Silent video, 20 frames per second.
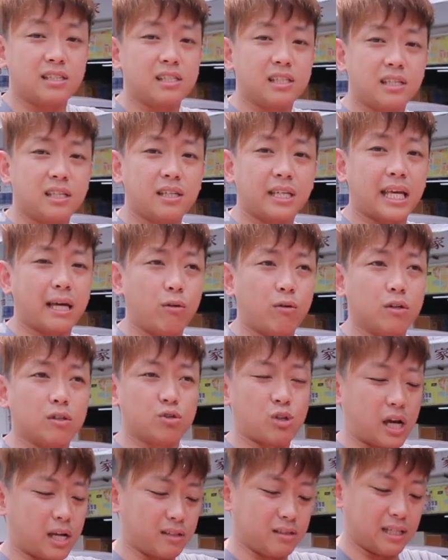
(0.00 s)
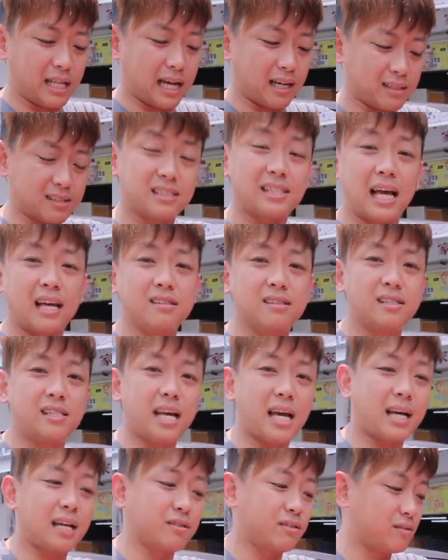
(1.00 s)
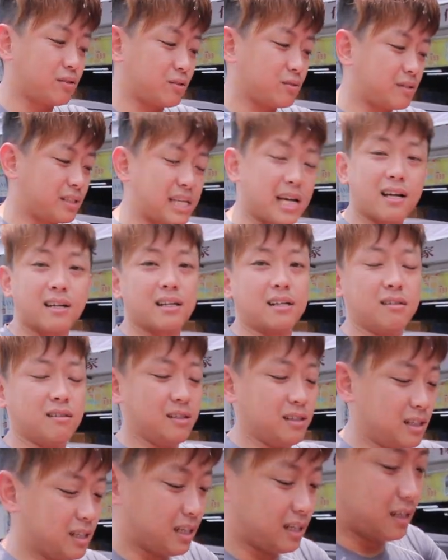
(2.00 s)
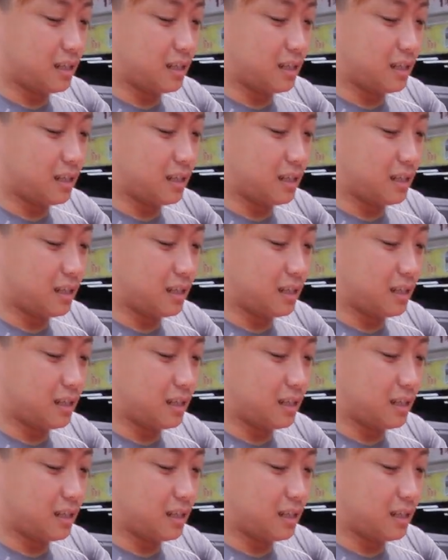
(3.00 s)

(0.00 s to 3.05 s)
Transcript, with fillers: 这个给我穿两三下就是这样了。所